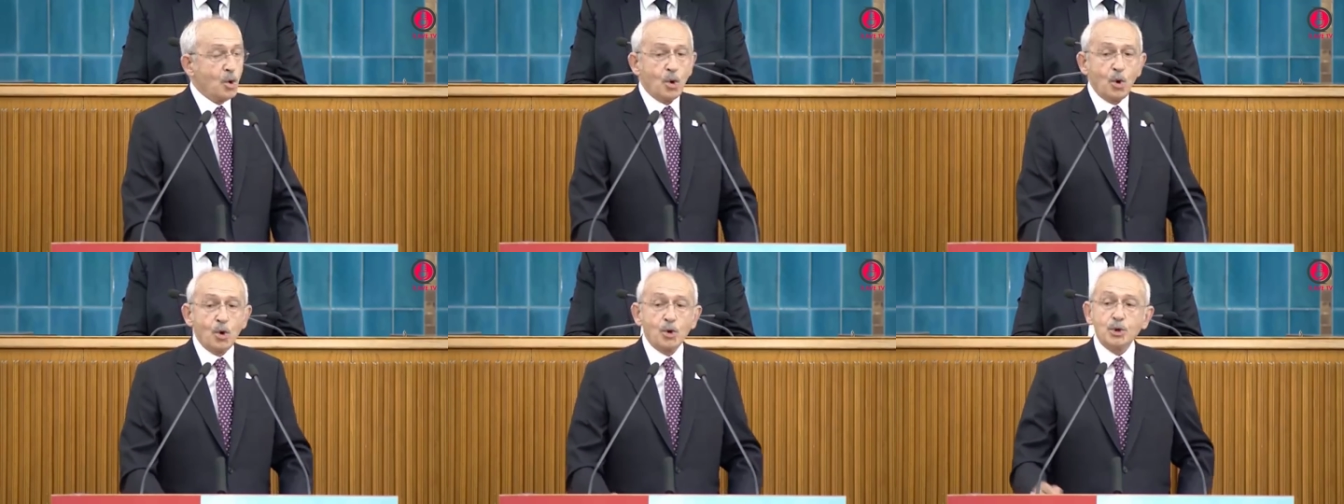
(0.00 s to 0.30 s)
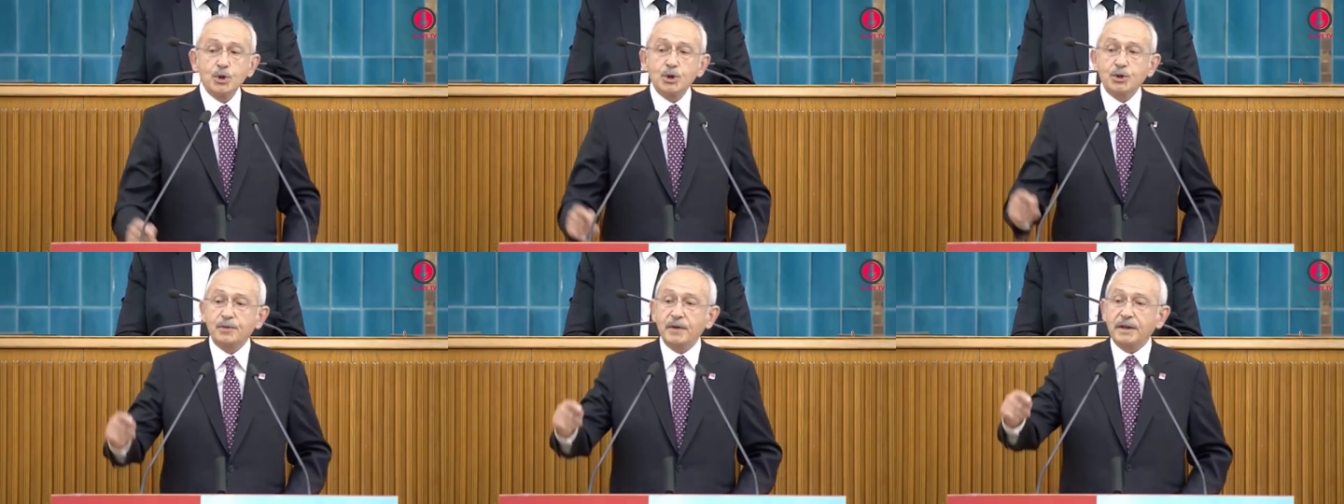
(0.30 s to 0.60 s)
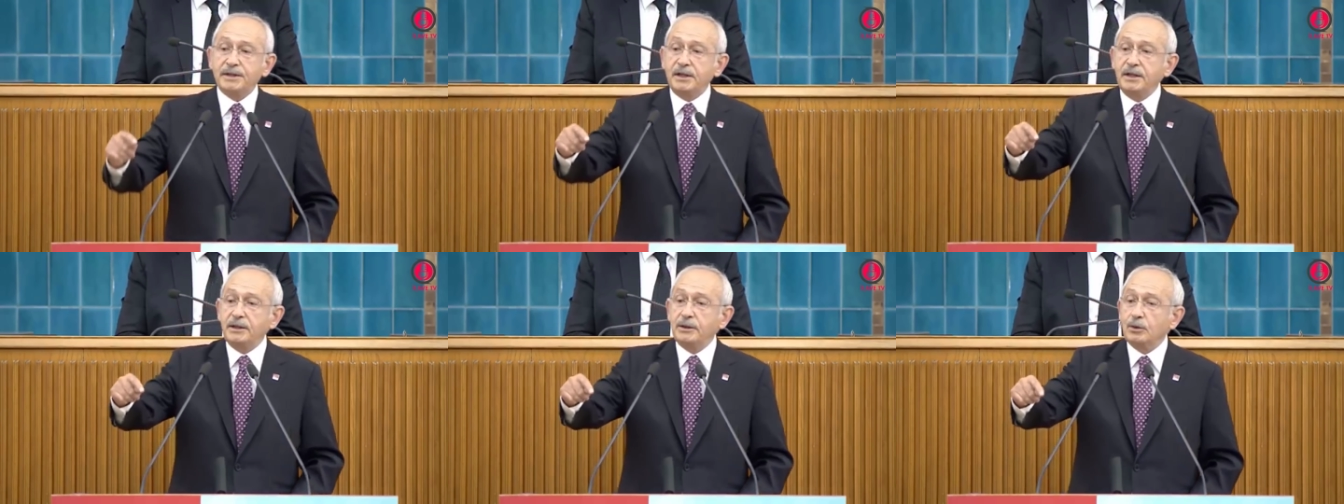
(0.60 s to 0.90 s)
O
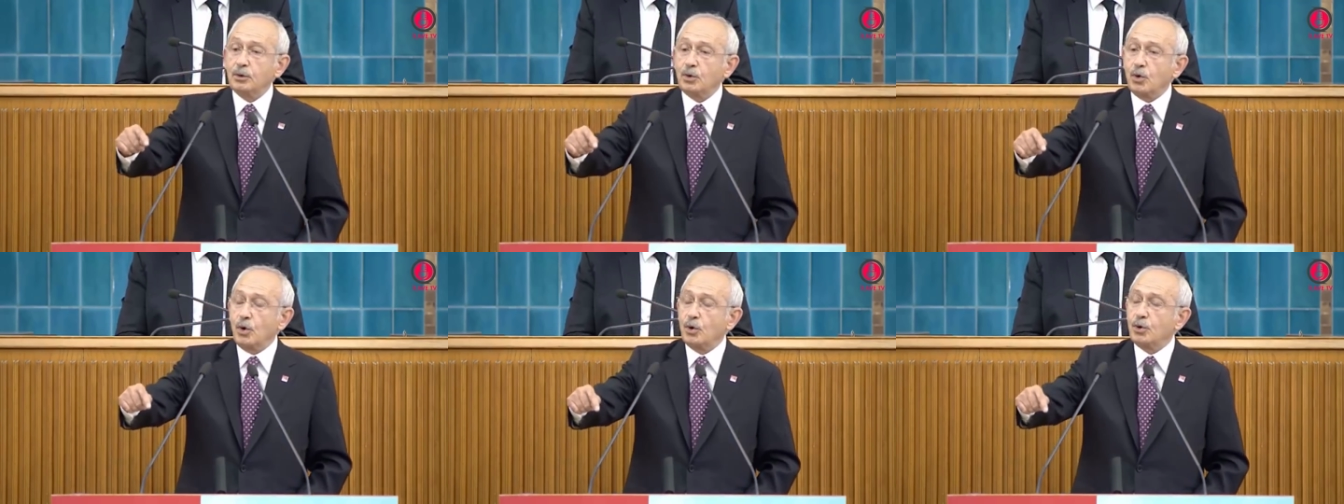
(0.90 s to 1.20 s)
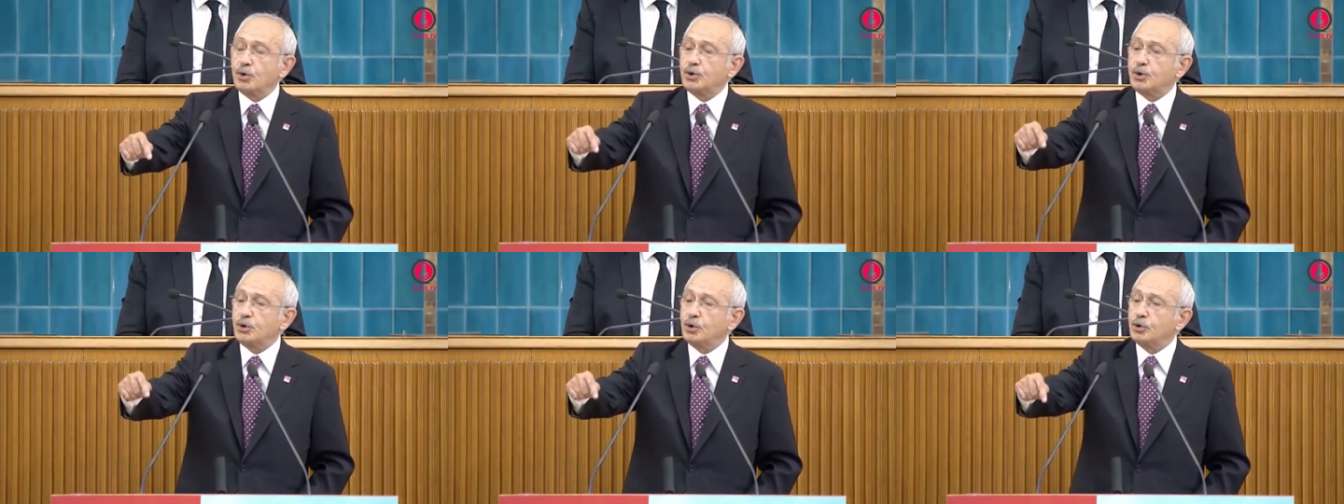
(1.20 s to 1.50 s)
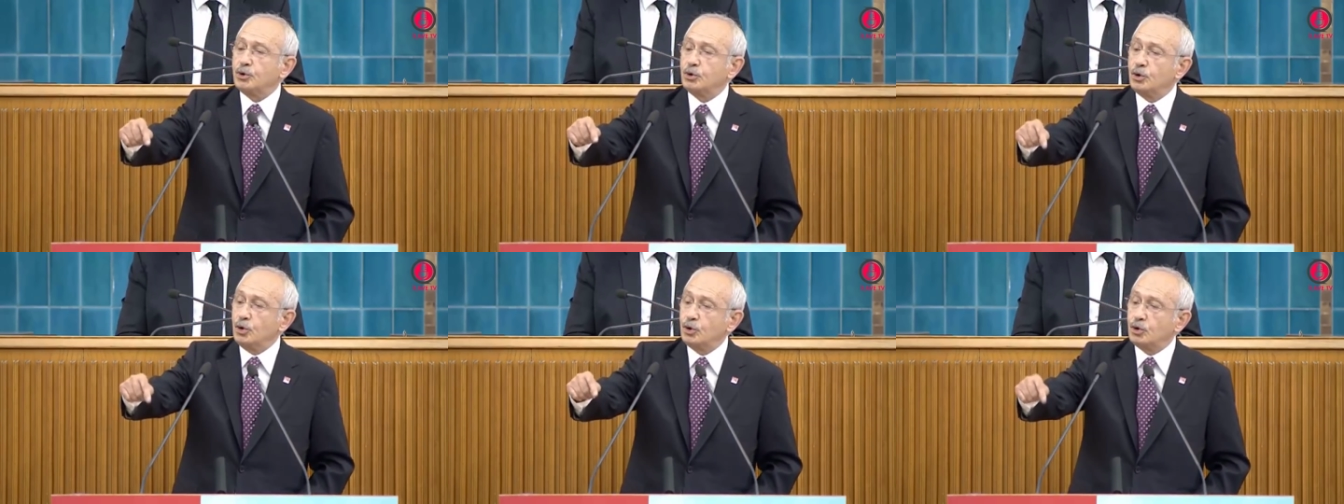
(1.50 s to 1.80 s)
rüşvetin
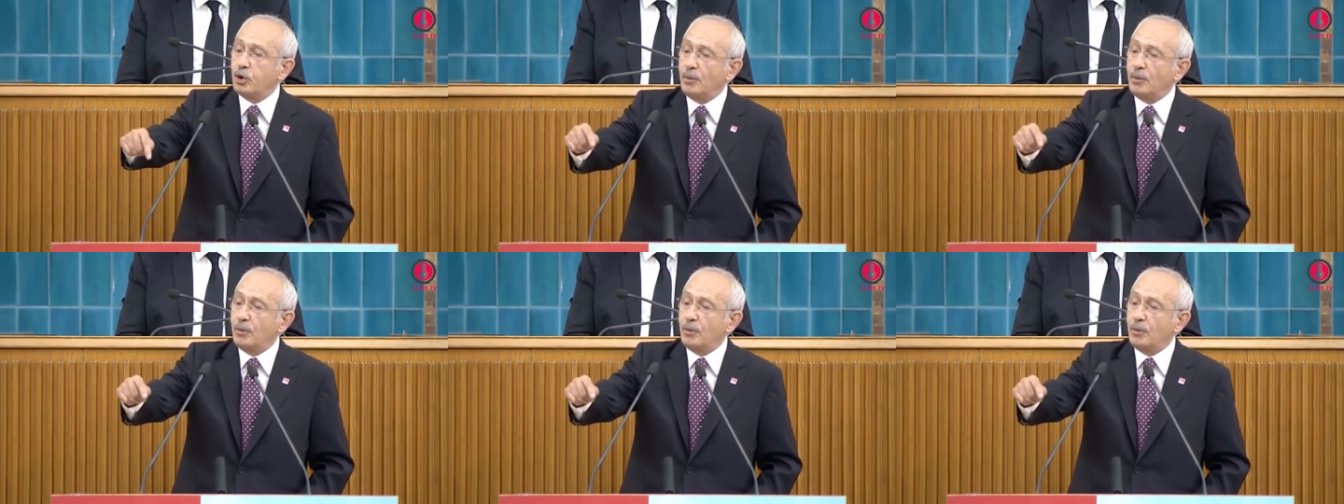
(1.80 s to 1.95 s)
konuşulduğu